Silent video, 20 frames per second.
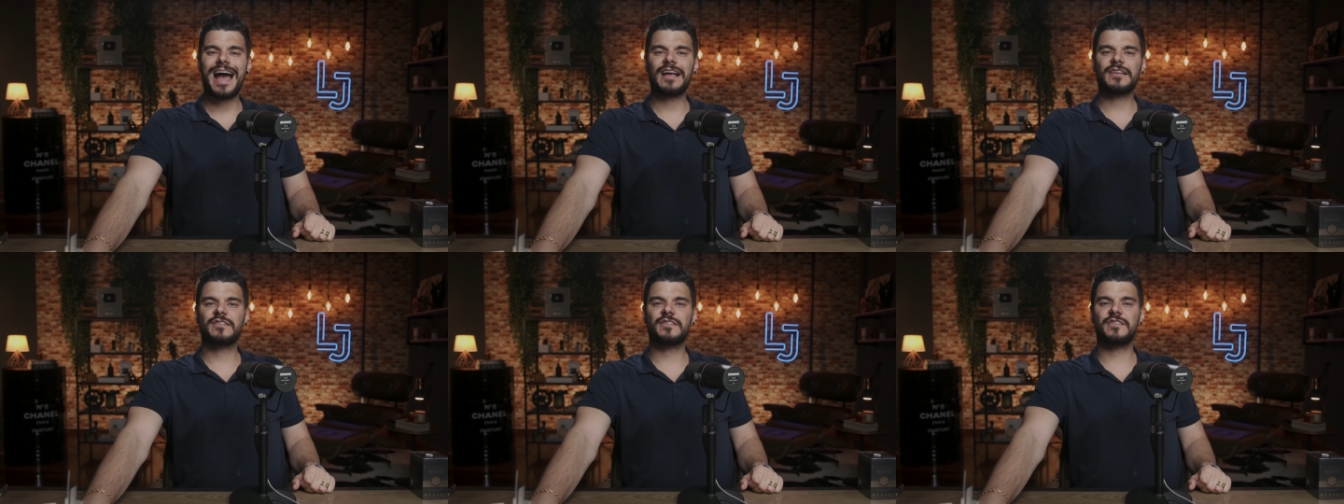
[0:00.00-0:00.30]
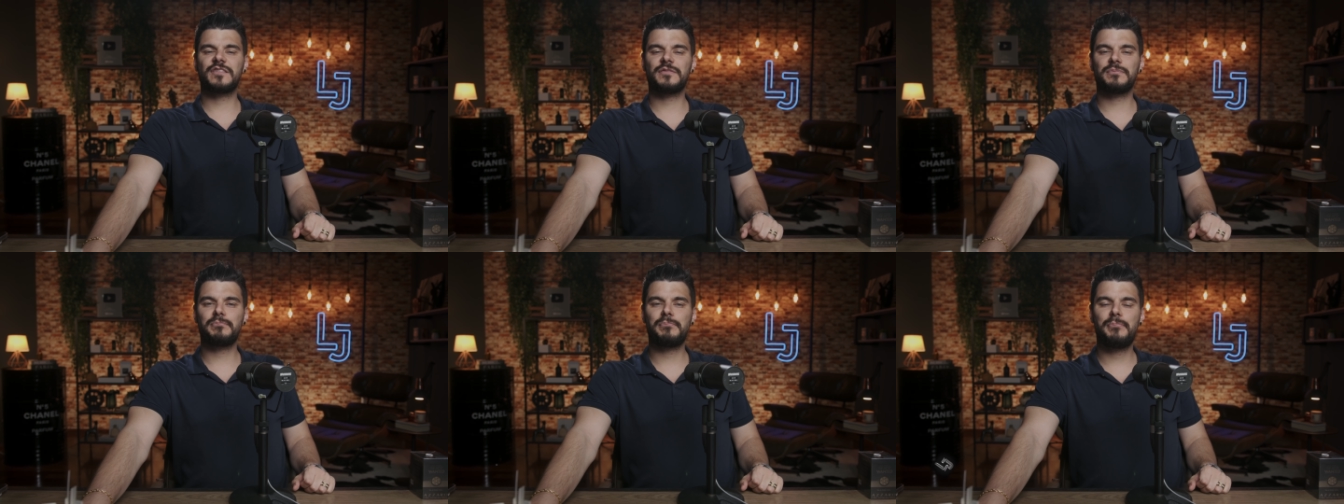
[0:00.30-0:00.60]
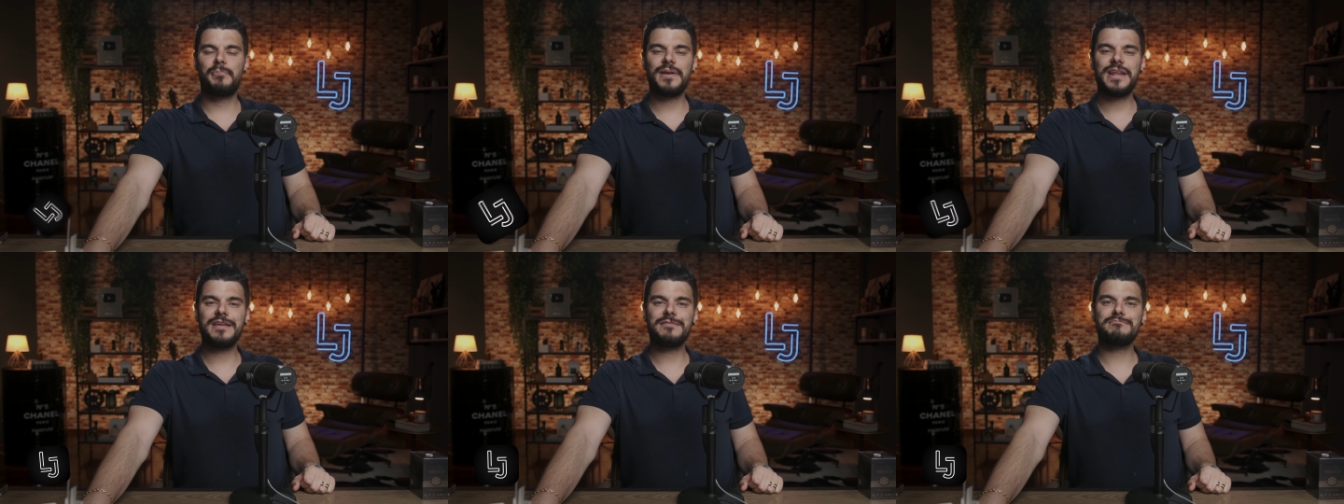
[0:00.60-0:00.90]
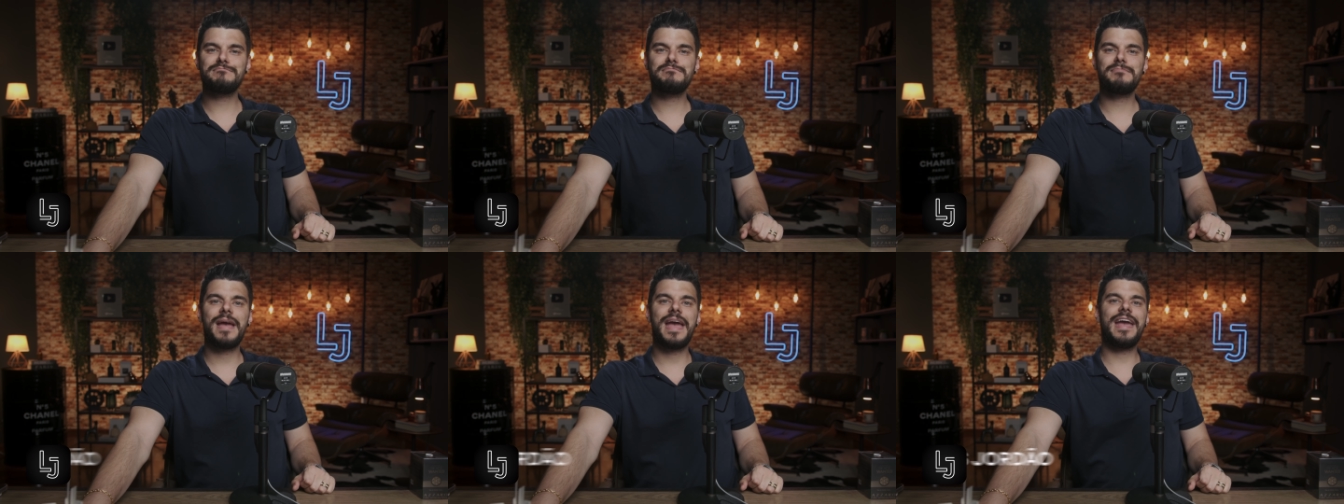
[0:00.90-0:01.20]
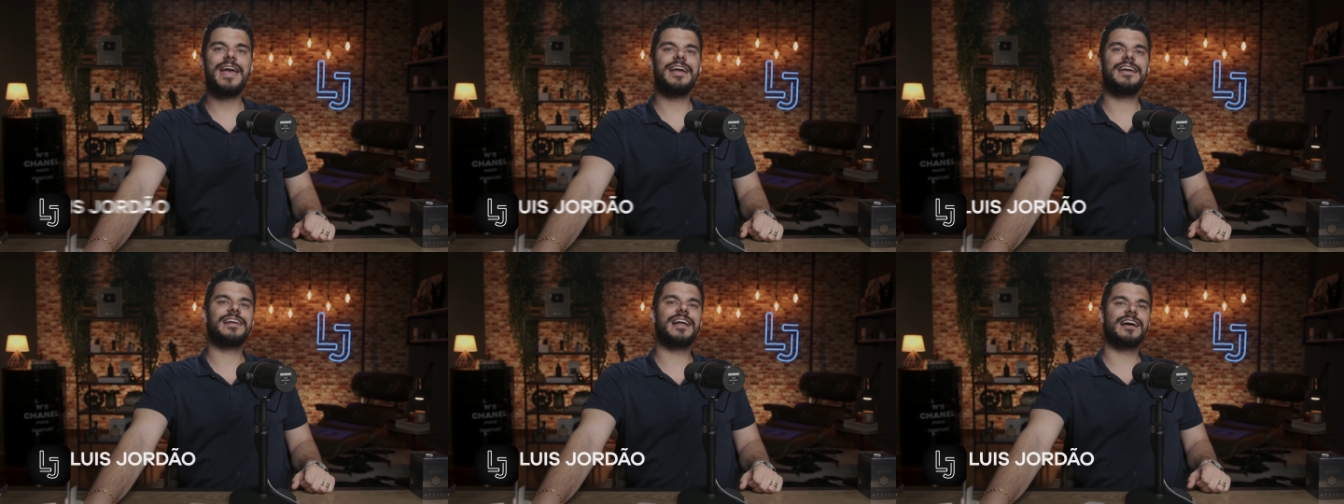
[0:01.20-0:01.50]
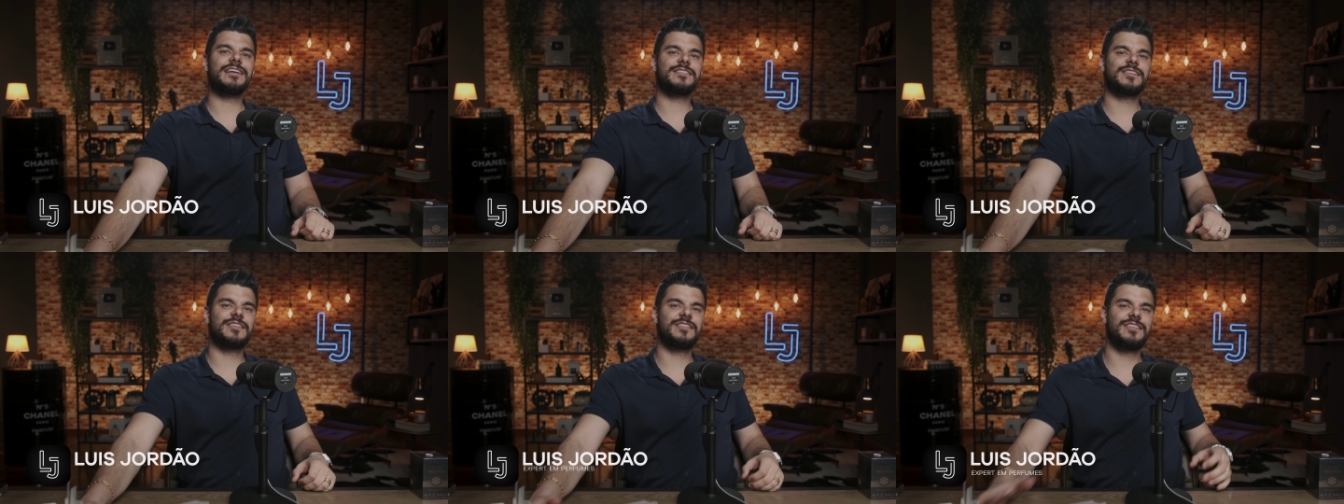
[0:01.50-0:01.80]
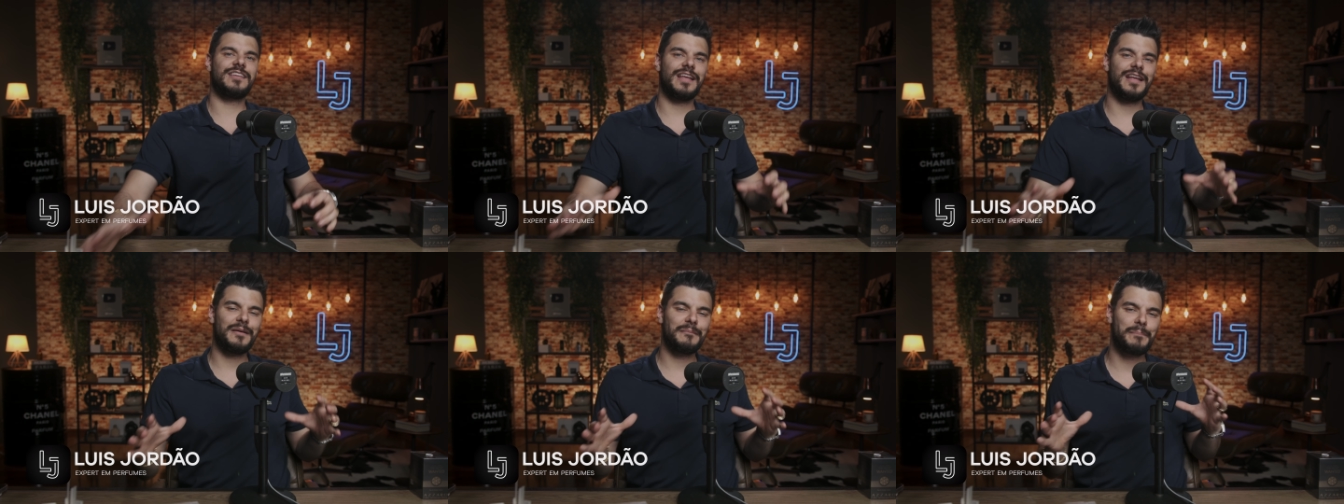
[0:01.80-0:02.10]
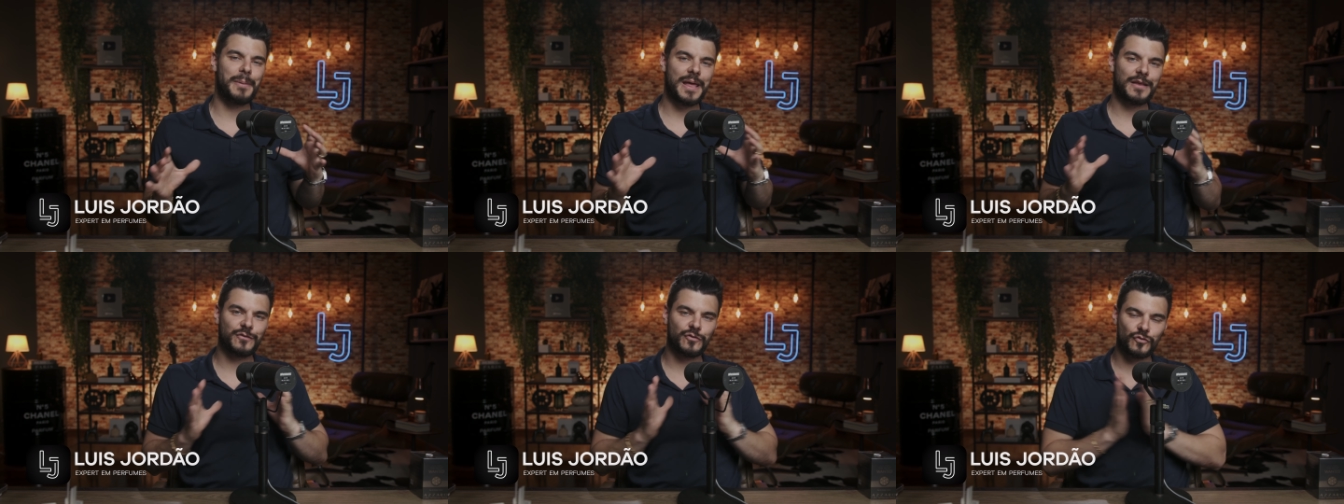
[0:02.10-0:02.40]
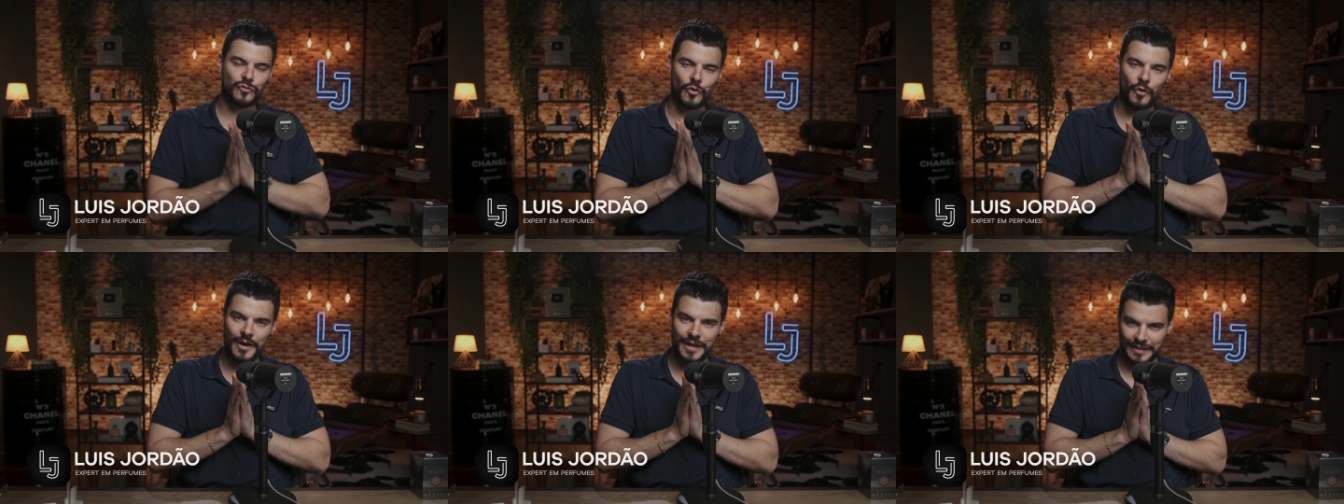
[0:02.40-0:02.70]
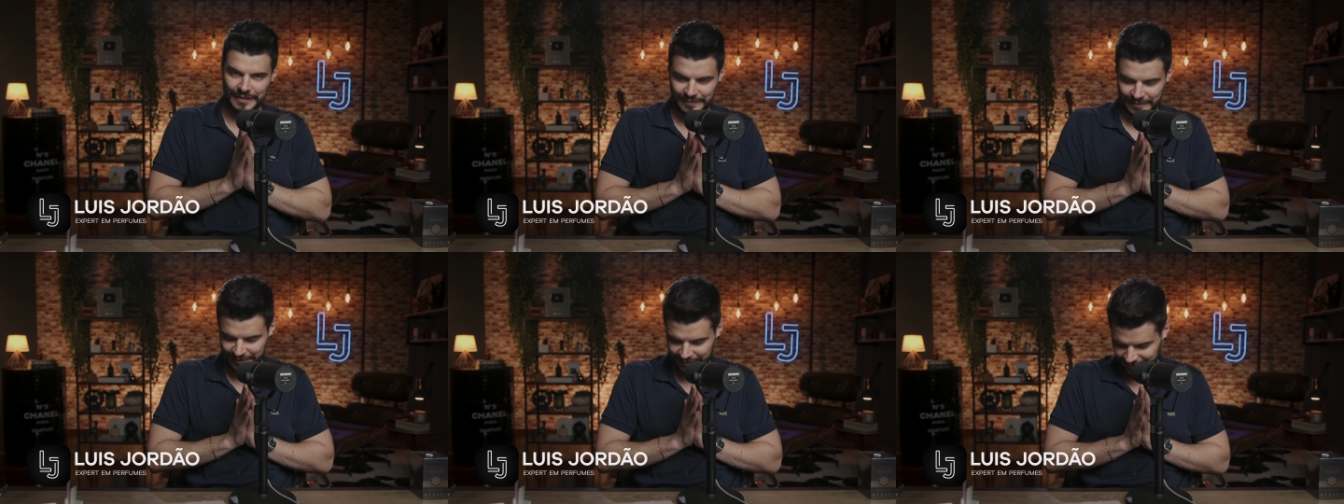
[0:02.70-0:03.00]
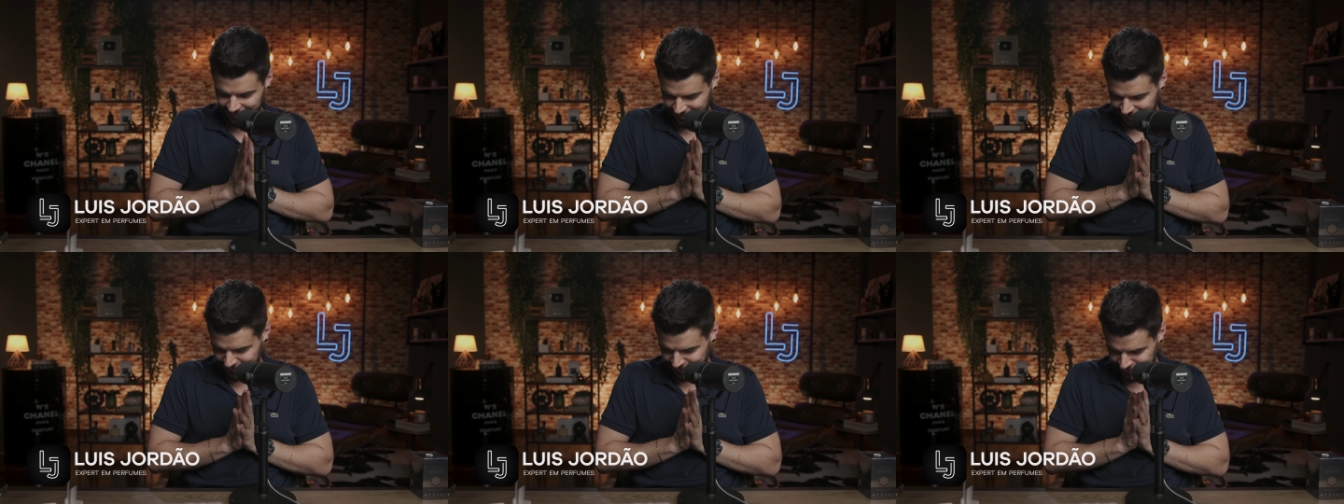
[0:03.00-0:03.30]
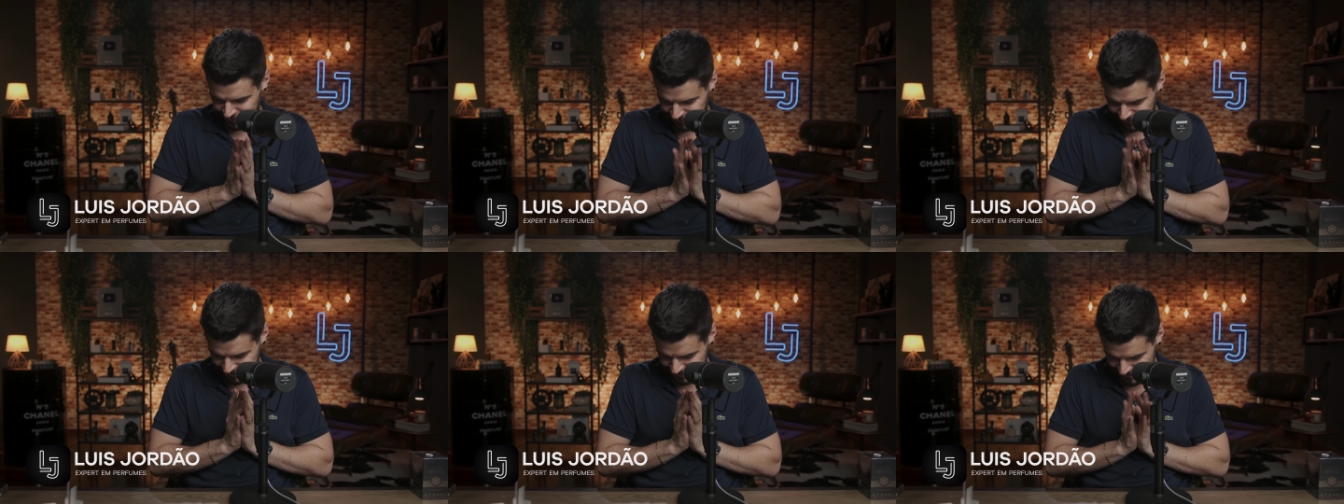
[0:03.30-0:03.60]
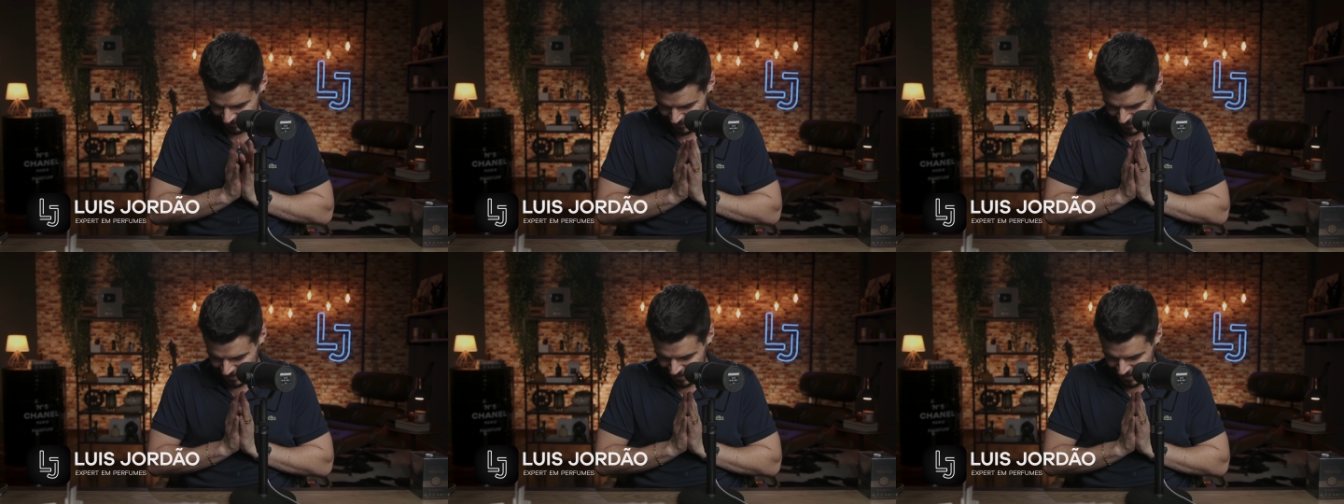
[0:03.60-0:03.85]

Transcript: as primeiras impressões